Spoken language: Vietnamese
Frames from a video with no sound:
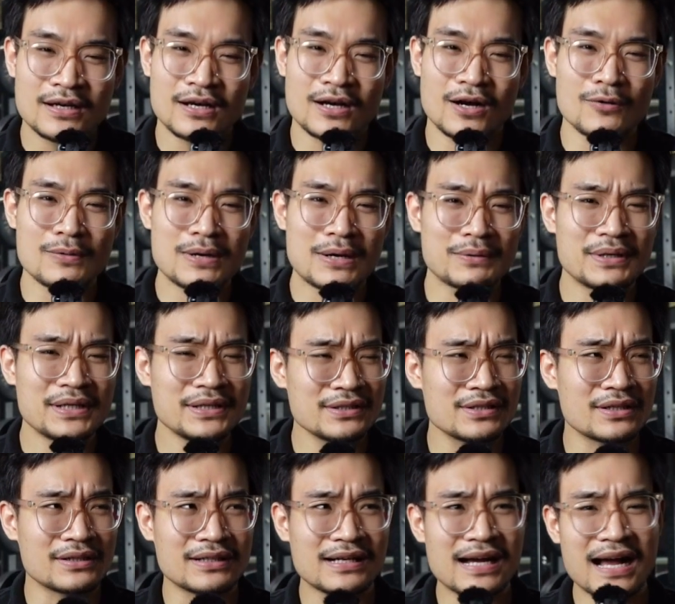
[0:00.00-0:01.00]
Ông nào nick
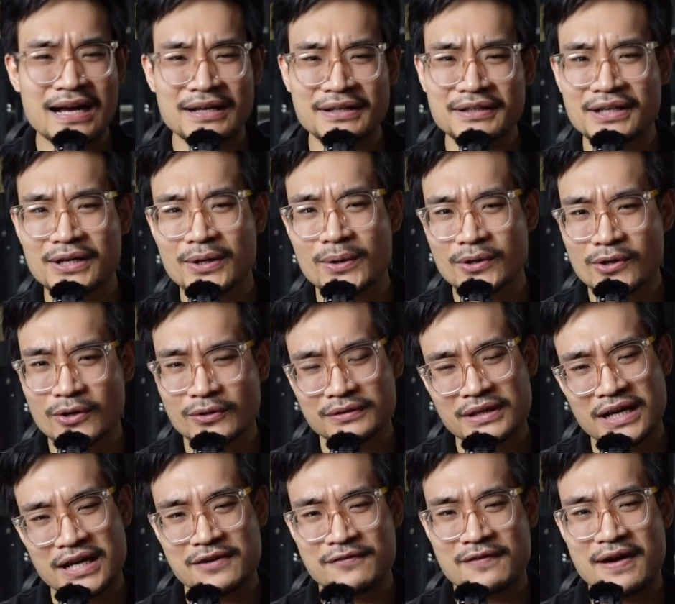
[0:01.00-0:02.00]
được càng nhiều ngón
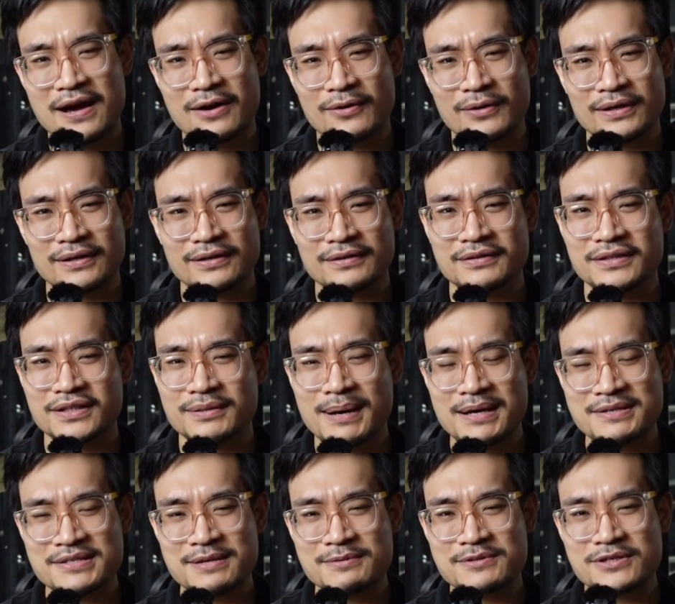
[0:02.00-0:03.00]
tay vào ấy thì
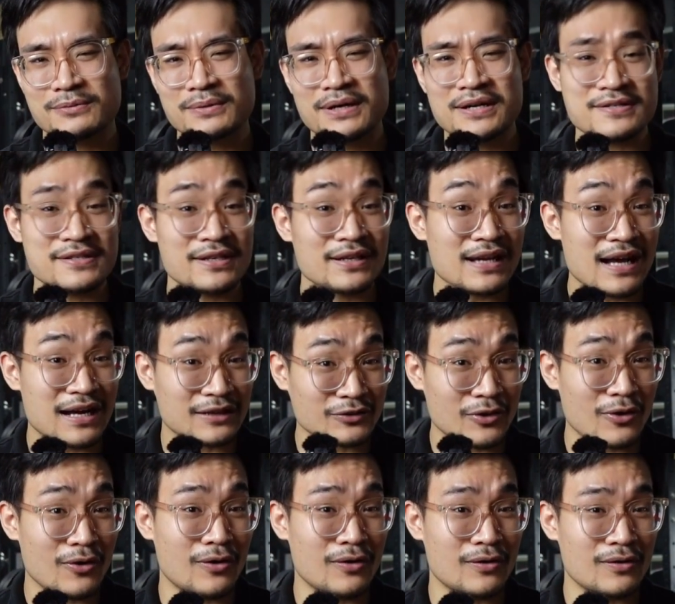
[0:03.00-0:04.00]
bicep sau này sẽ càng
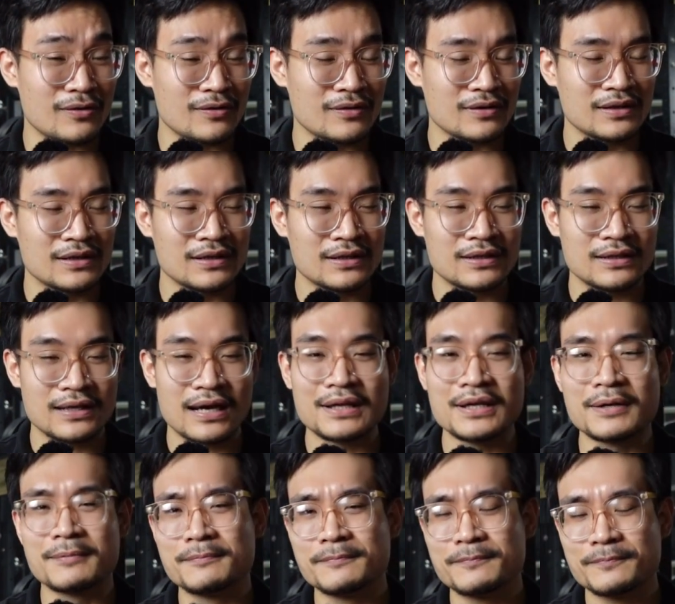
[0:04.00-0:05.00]
to. À
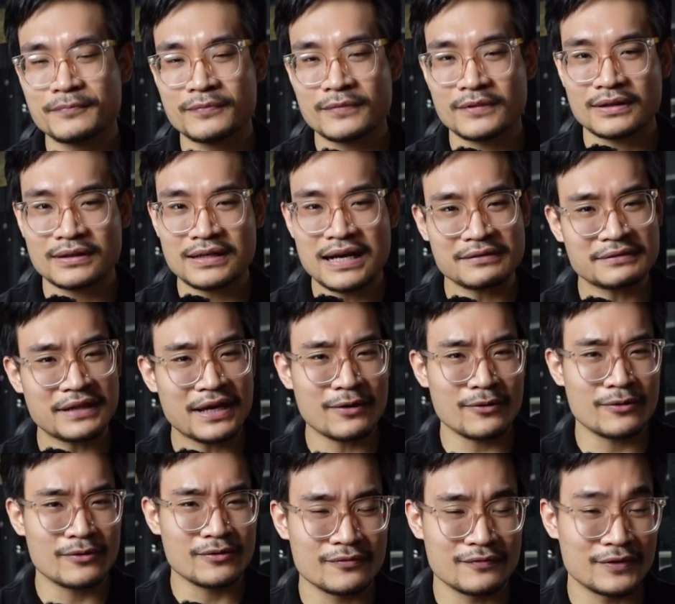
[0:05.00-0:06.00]
nhầm, càng teo.
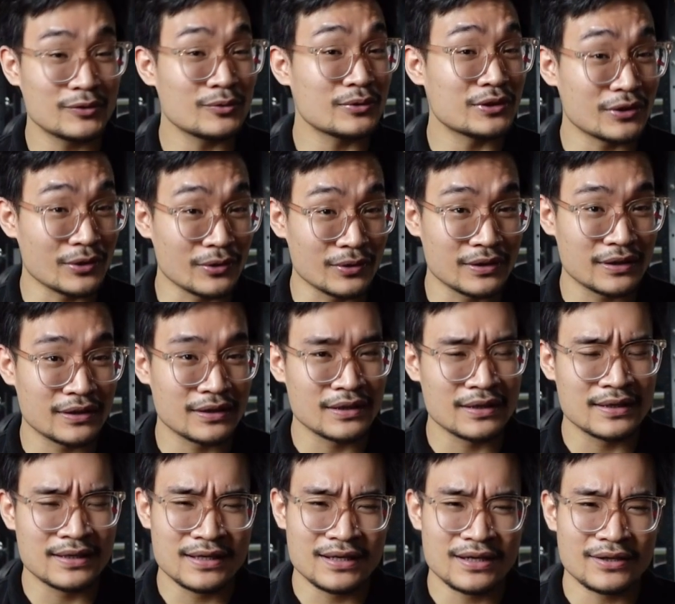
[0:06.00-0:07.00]
Ví dụ như tôi,
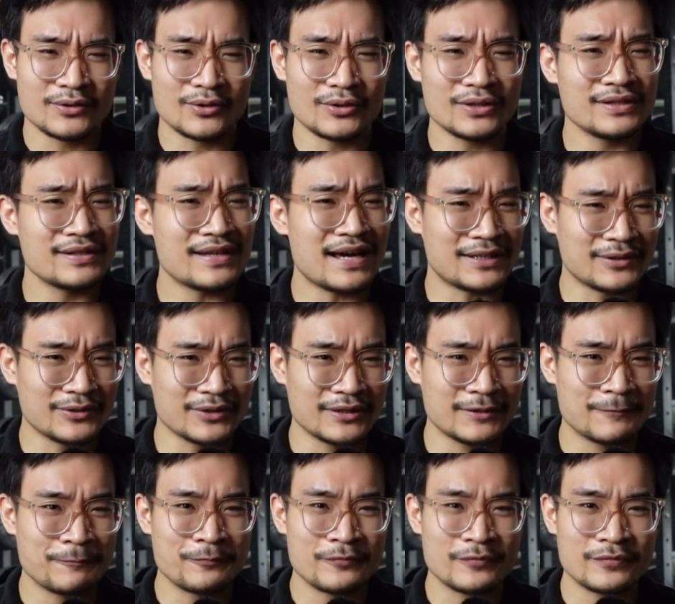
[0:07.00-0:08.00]
nói đơn giản thôi,
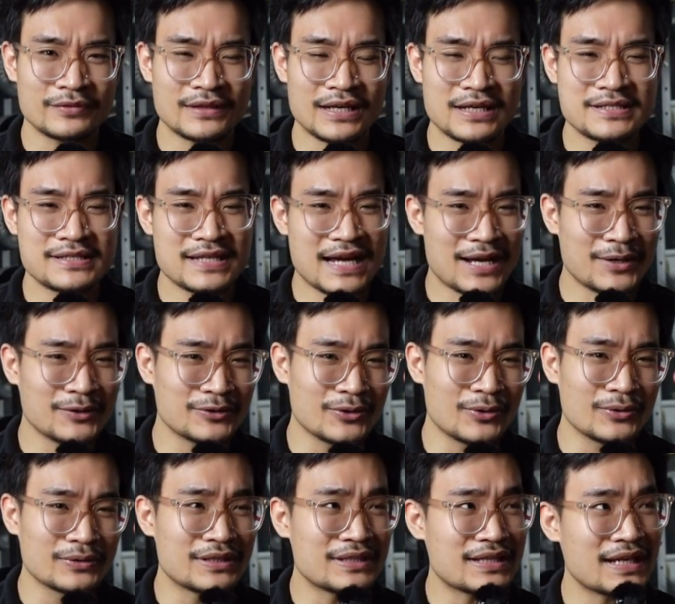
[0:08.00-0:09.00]
tay trái của
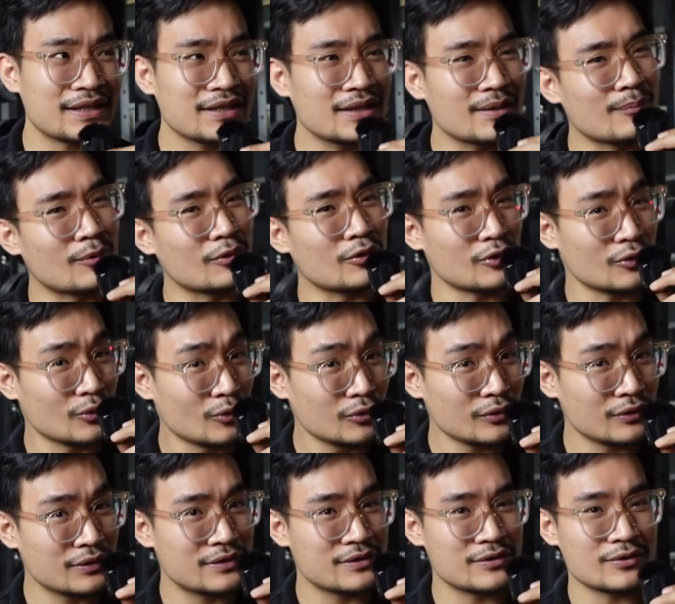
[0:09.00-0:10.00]
tôi thì nhét được một ngón út,
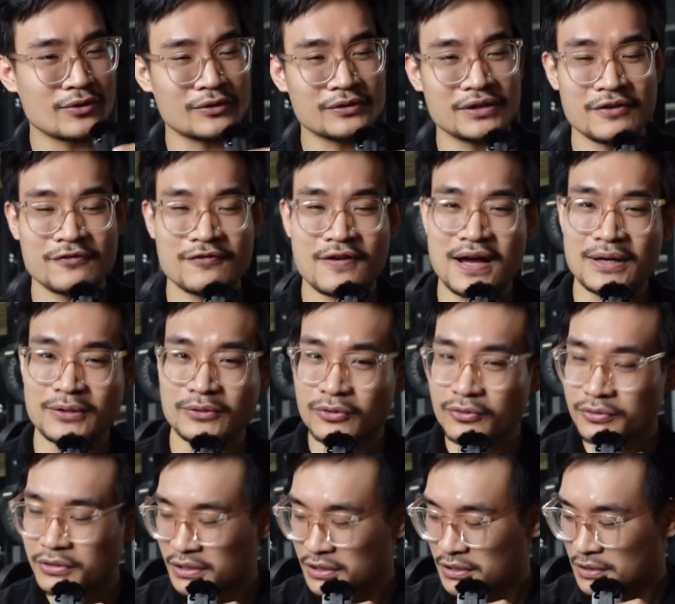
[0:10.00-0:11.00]
còn tay phải của
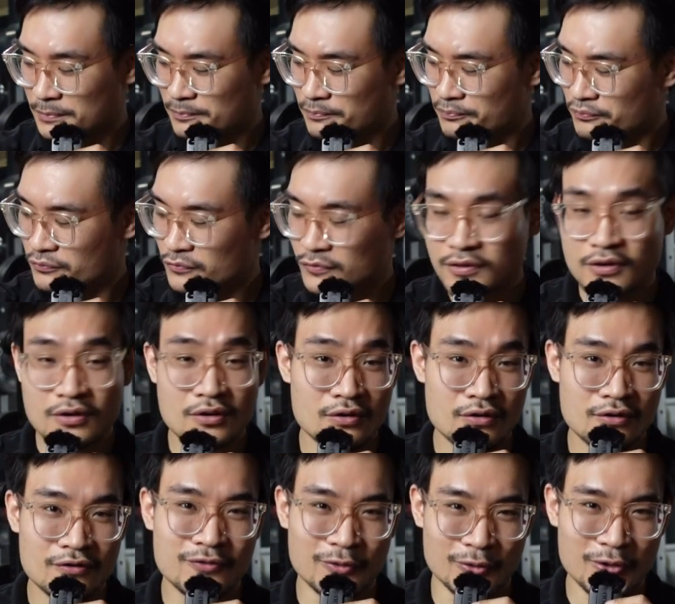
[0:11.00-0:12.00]
tôi thì
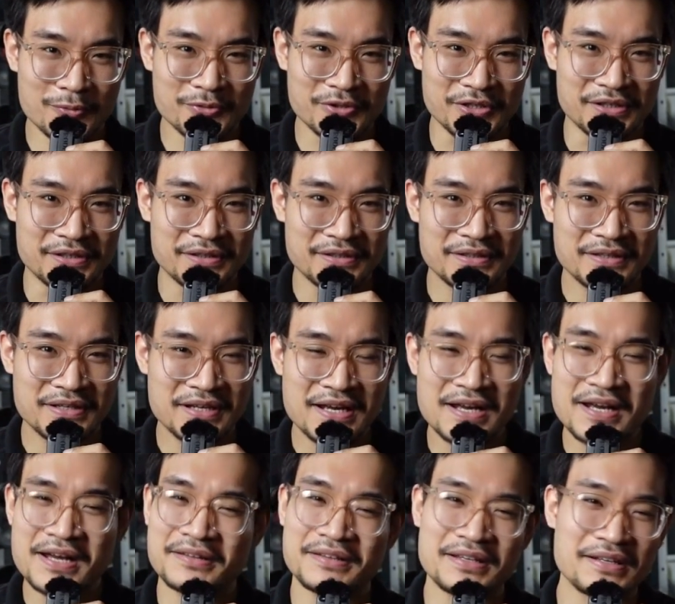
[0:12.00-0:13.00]
full option.
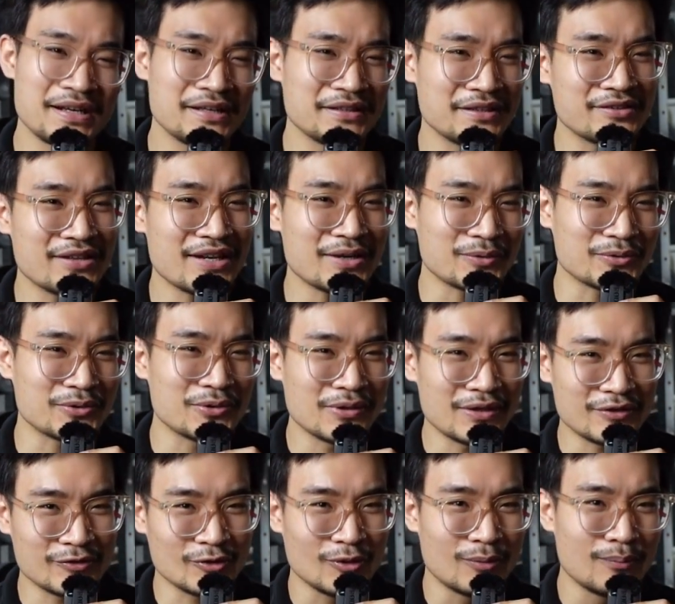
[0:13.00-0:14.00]
Thế nên thì gen của tôi
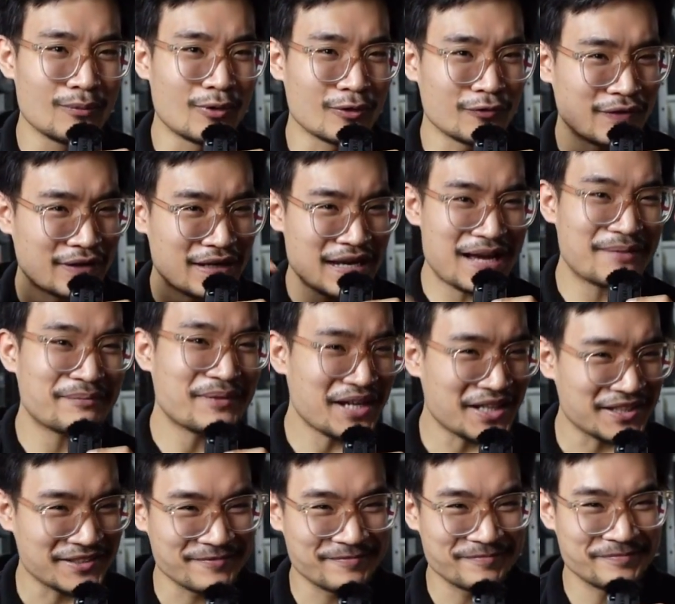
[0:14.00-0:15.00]
là số một Việt Nam nhá.